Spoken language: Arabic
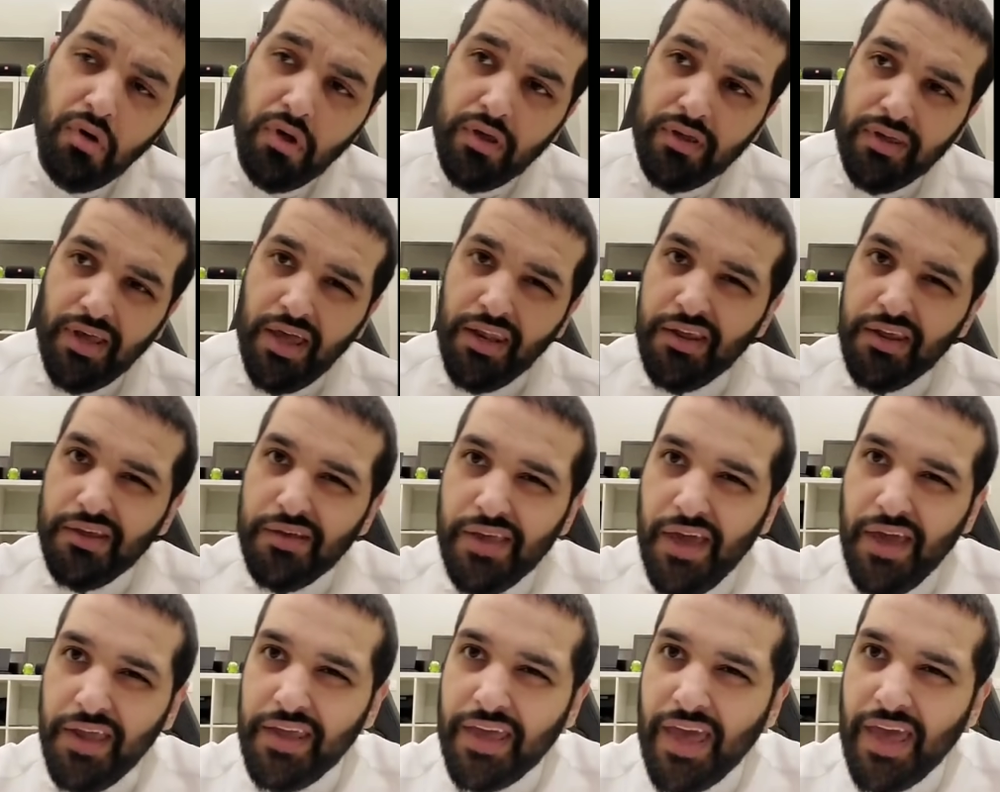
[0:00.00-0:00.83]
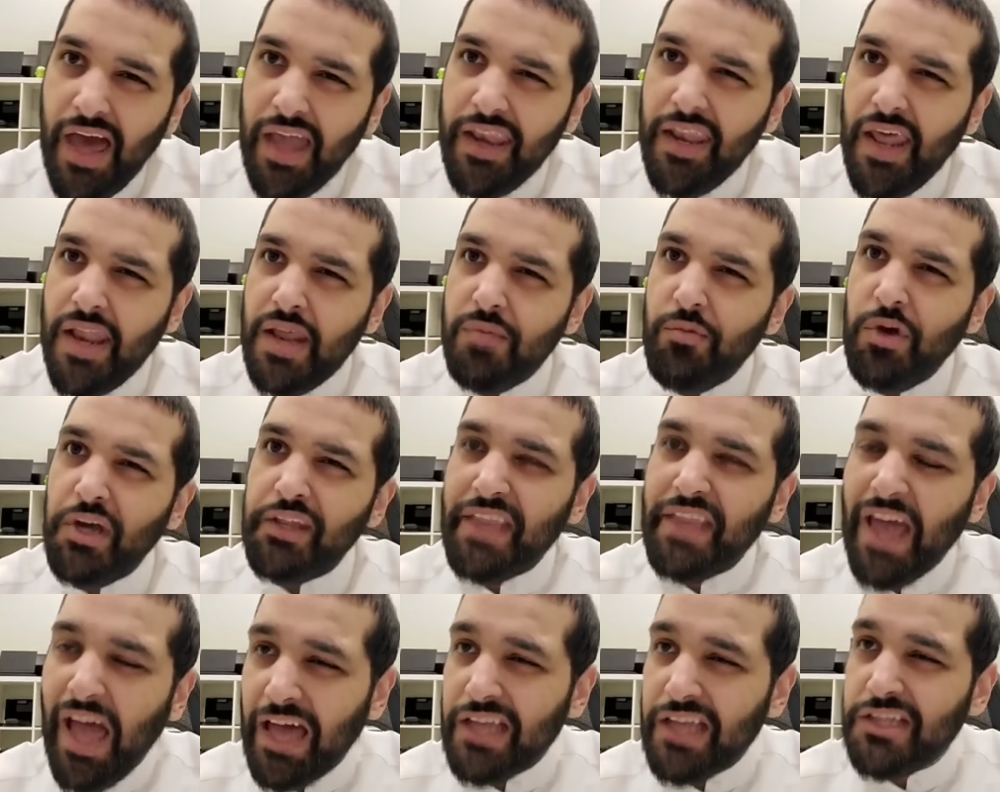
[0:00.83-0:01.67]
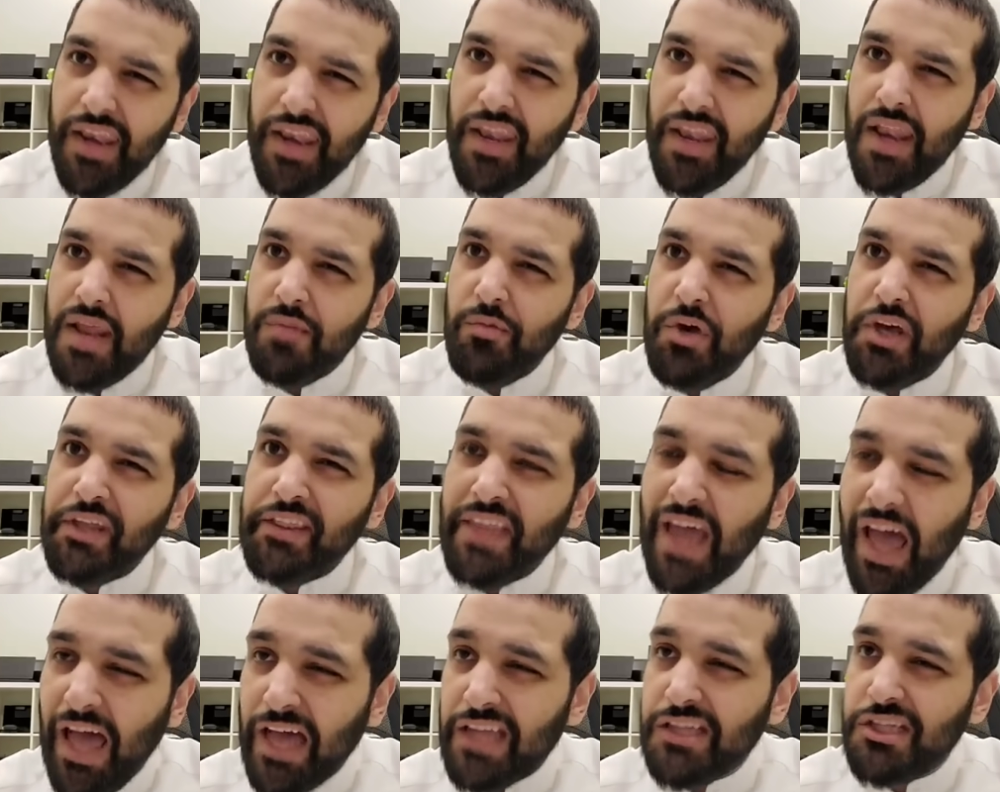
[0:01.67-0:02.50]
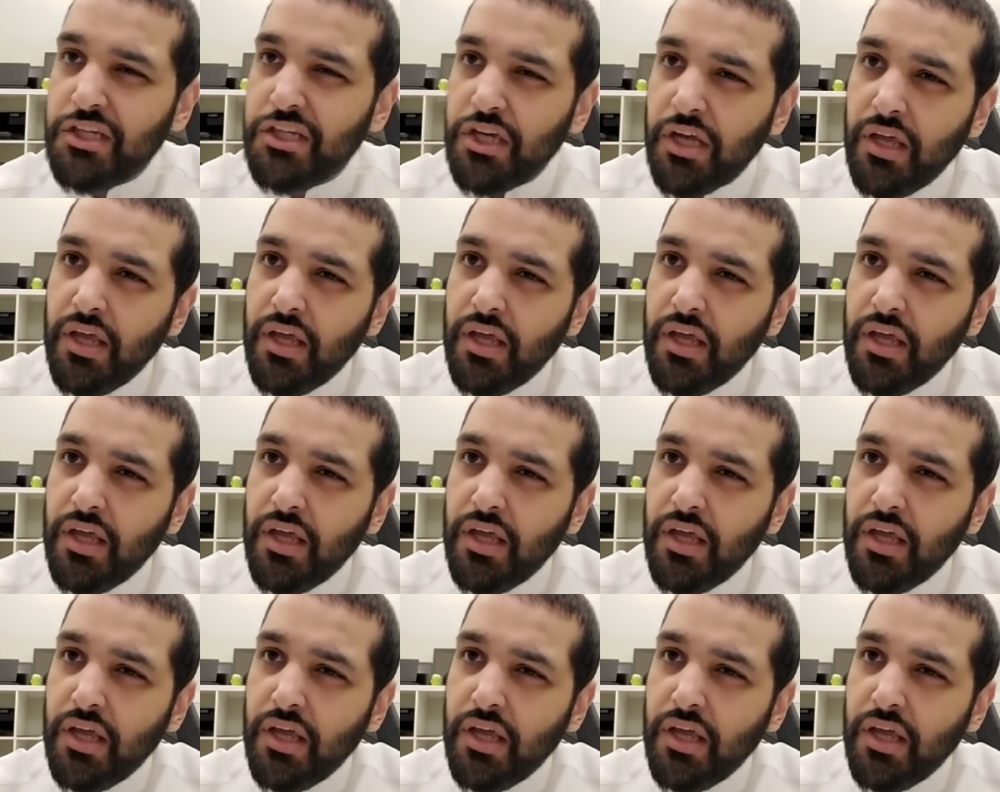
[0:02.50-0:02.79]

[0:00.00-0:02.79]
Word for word: يعني يعني كاننا محتاج كاننا محتاج